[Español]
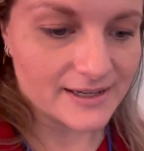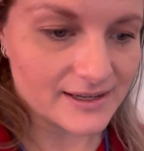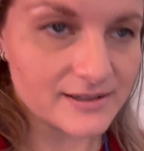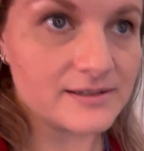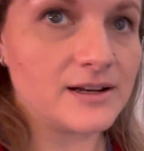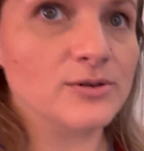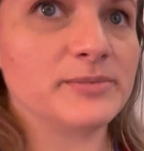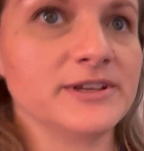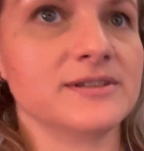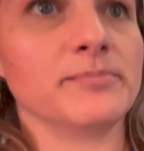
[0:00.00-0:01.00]
es el salón
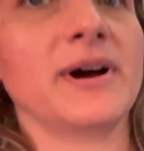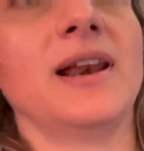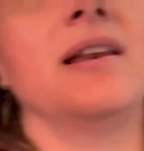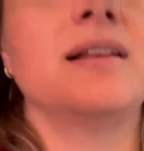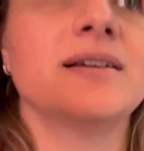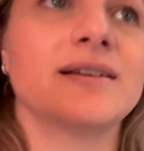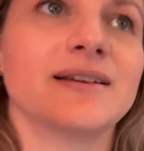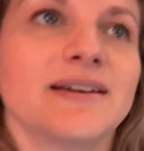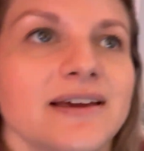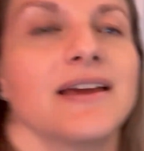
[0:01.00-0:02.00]
principal.
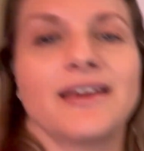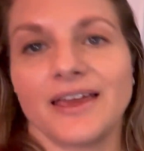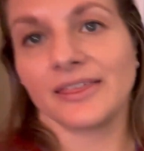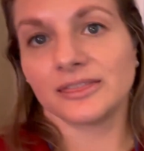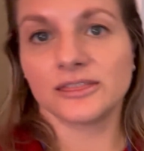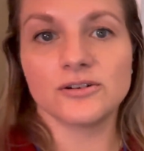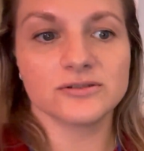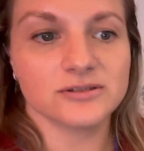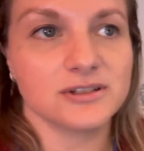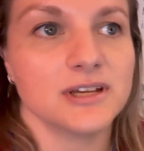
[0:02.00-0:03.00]

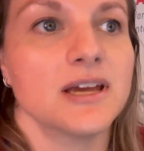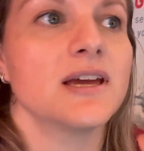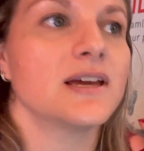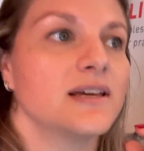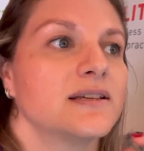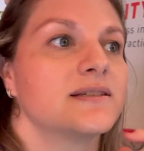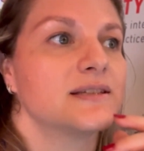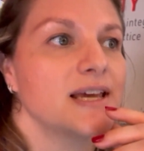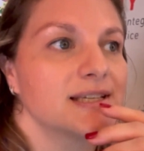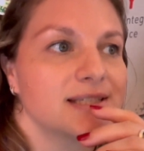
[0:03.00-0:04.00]

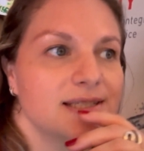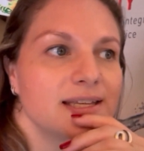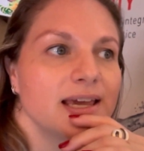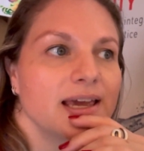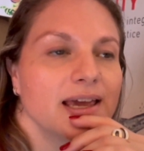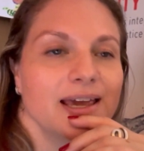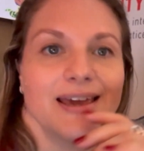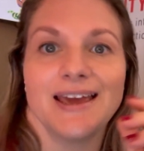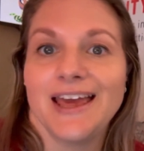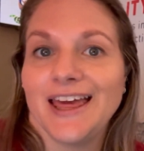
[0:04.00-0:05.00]
Entonces, este,